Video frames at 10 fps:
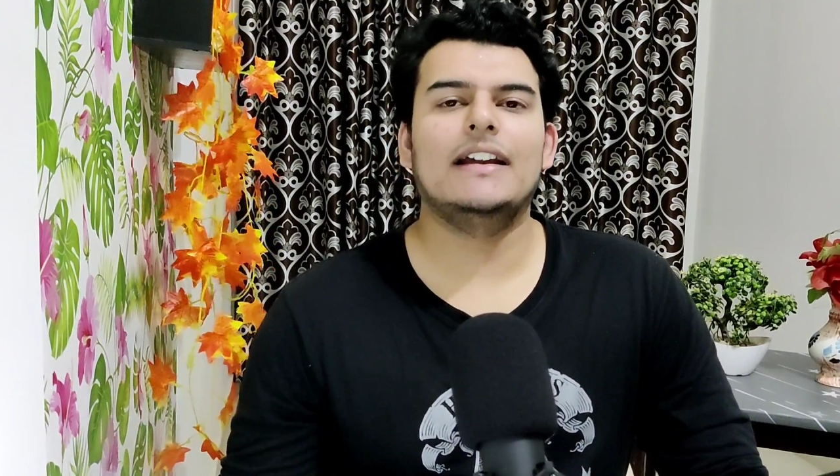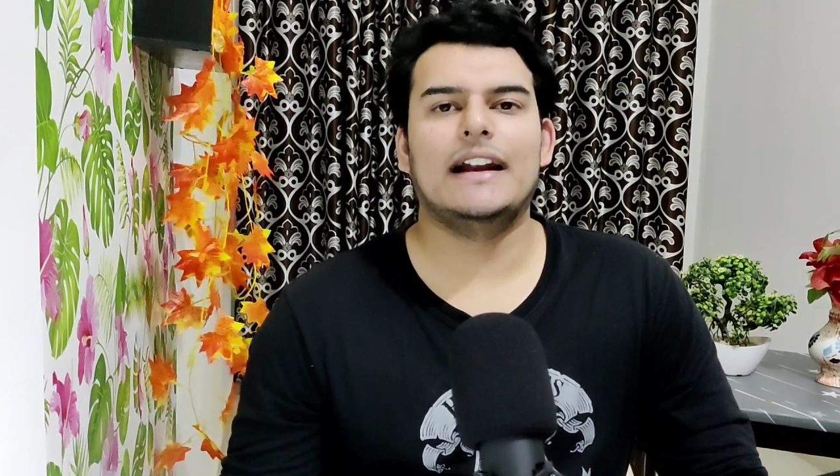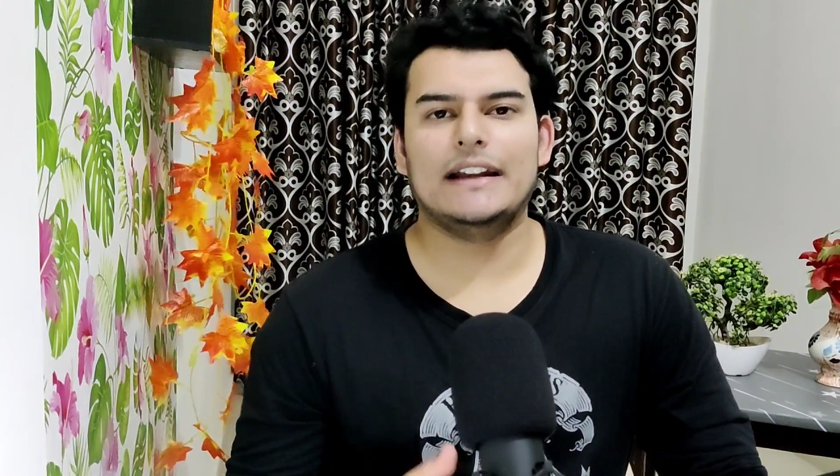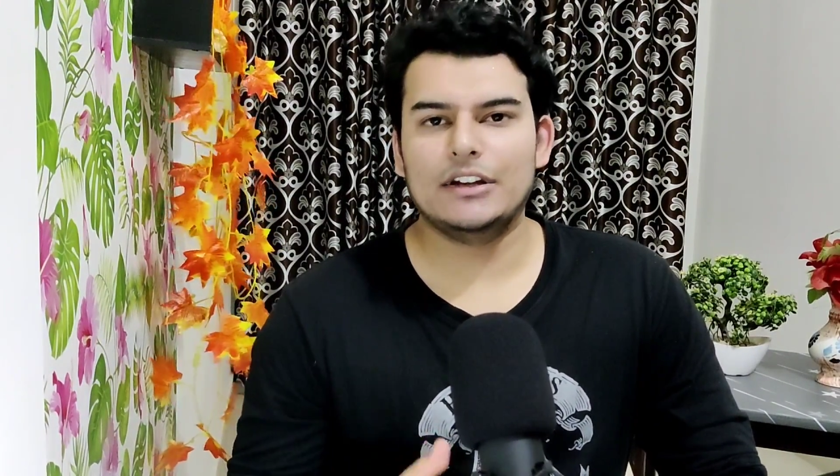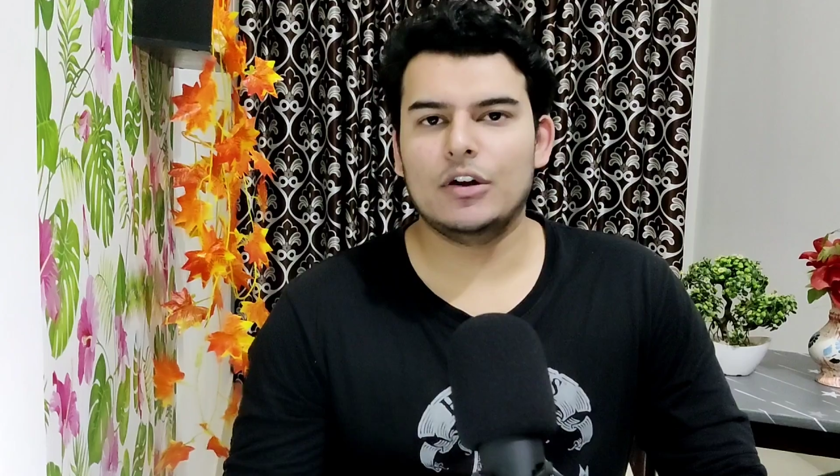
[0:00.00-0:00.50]

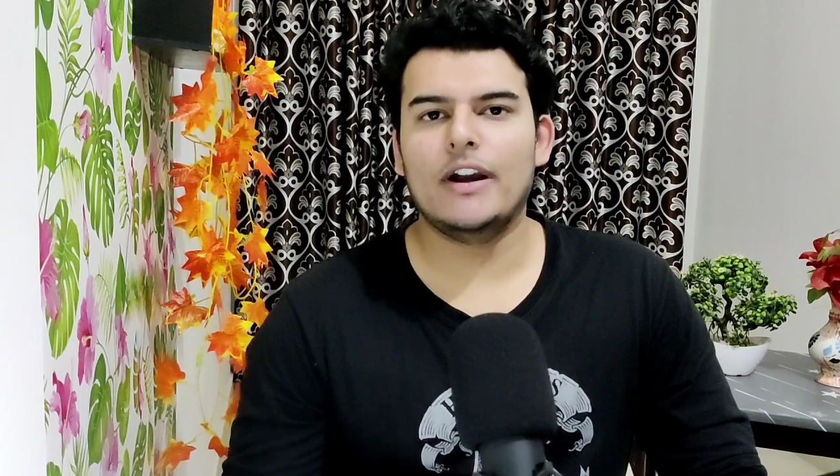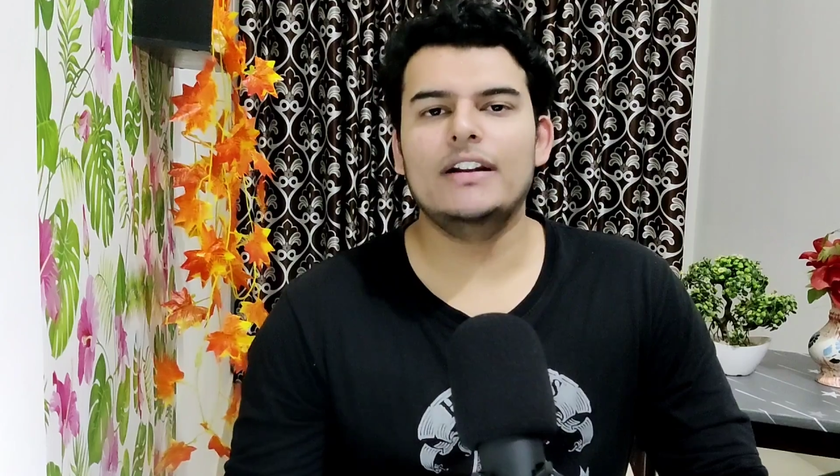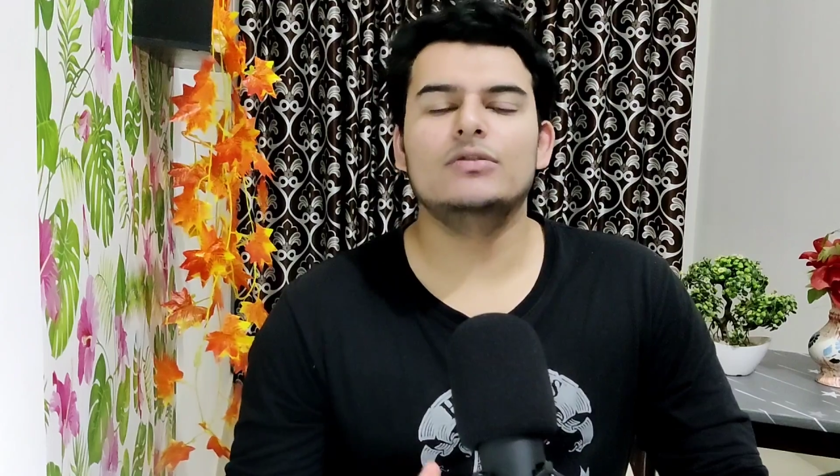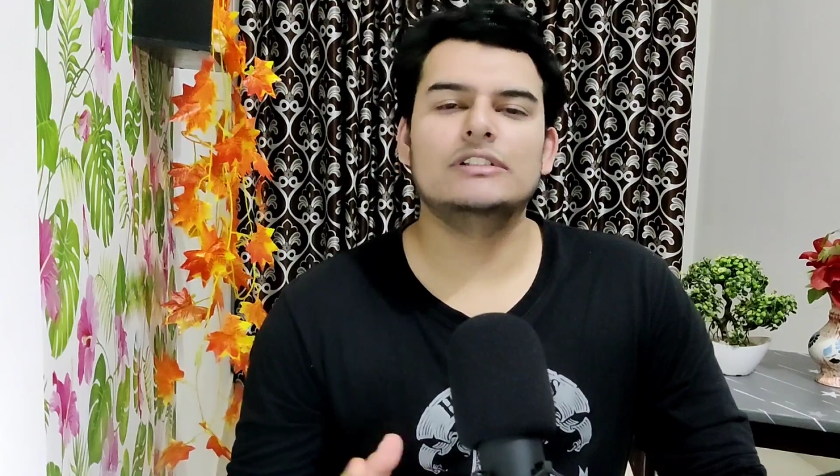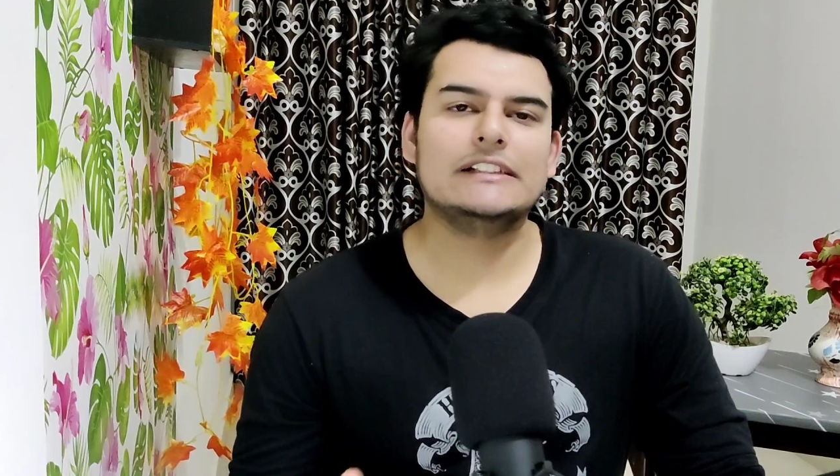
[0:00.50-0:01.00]

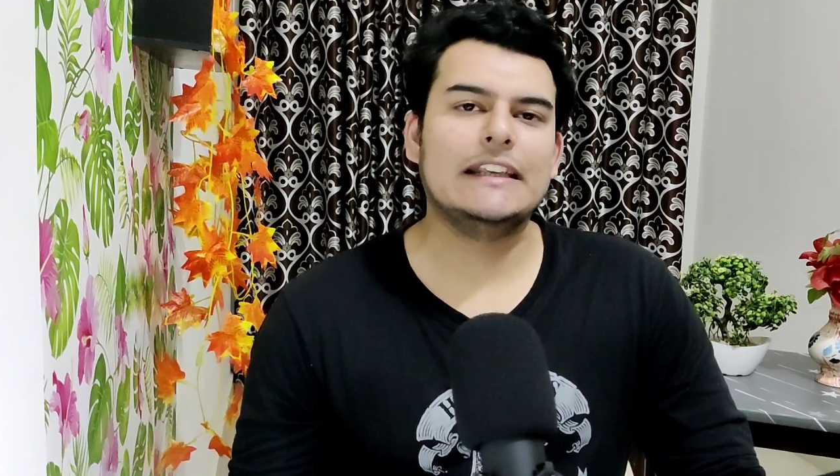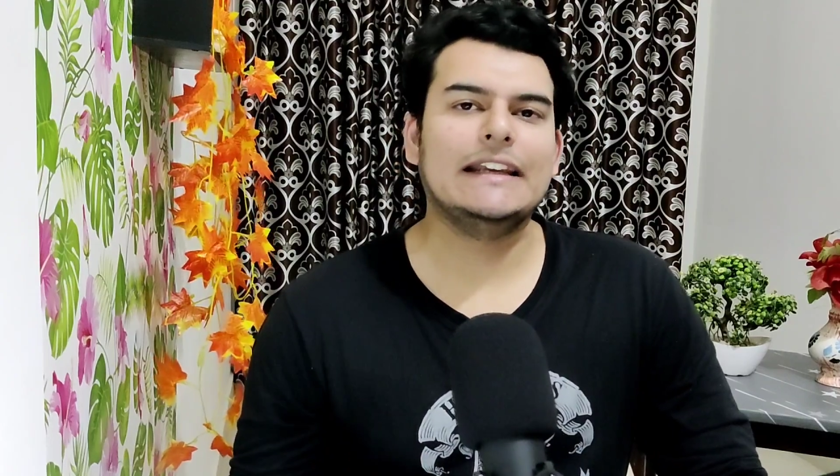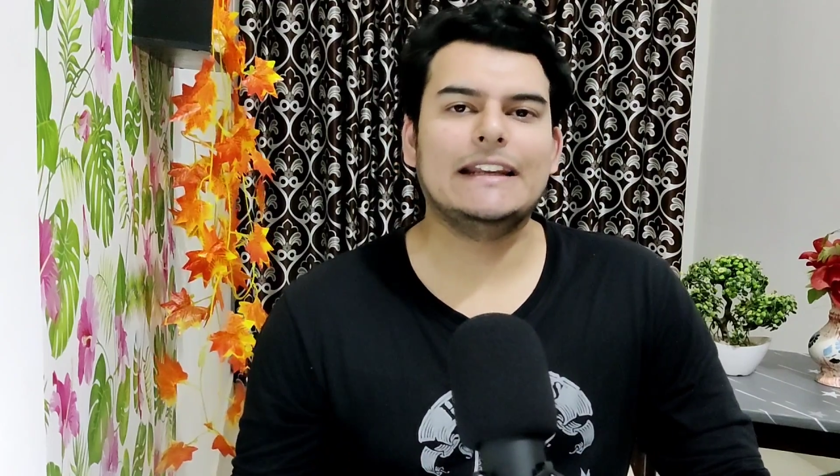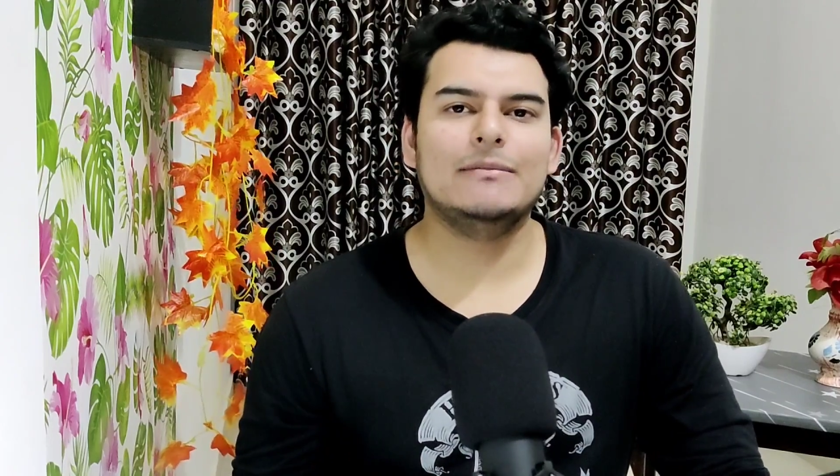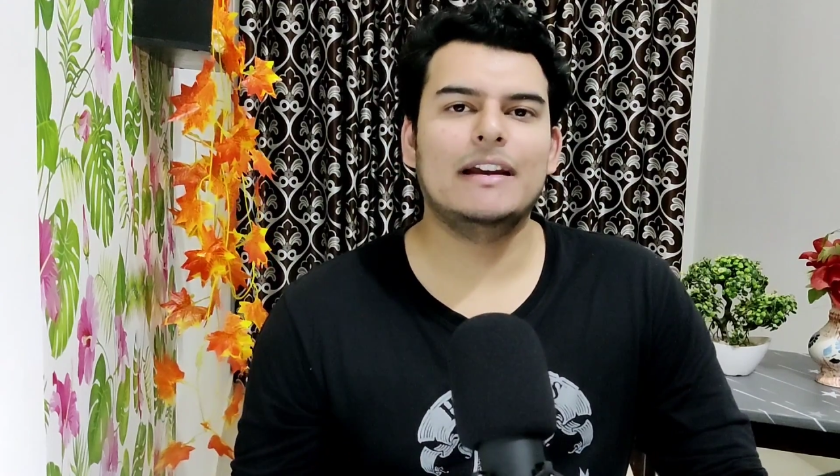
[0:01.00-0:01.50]
रेटिनॉइड उसकी
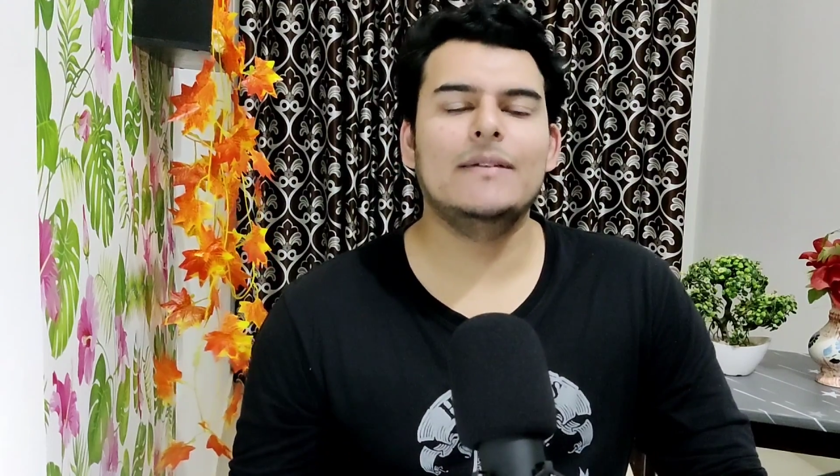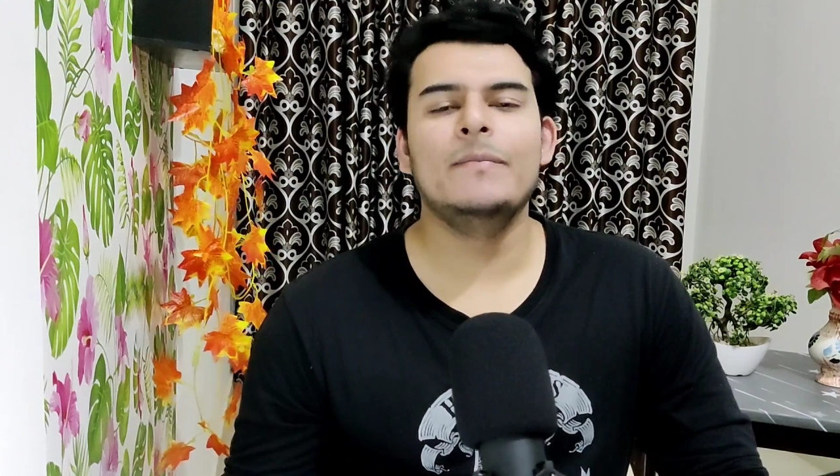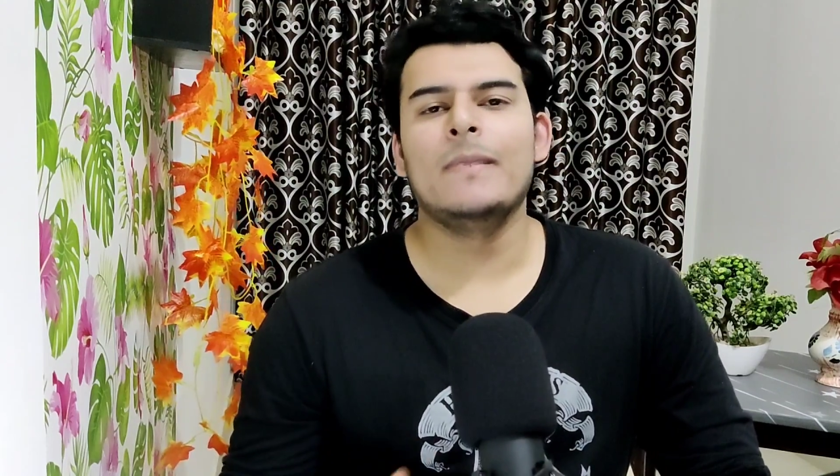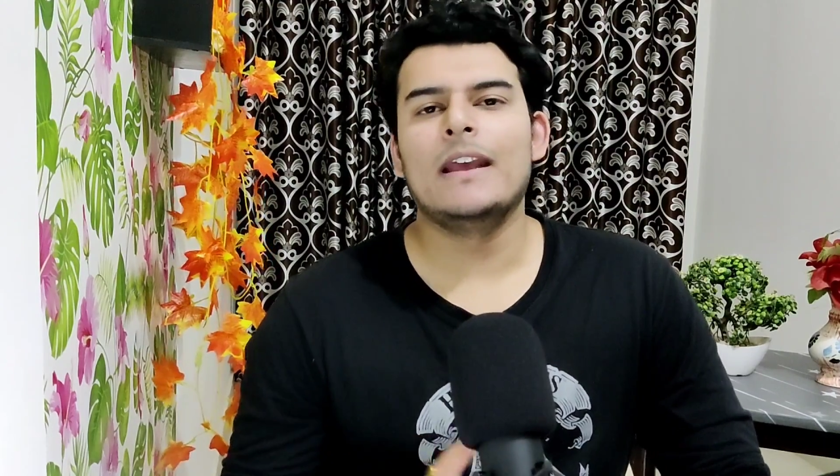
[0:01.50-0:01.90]
क्रीम है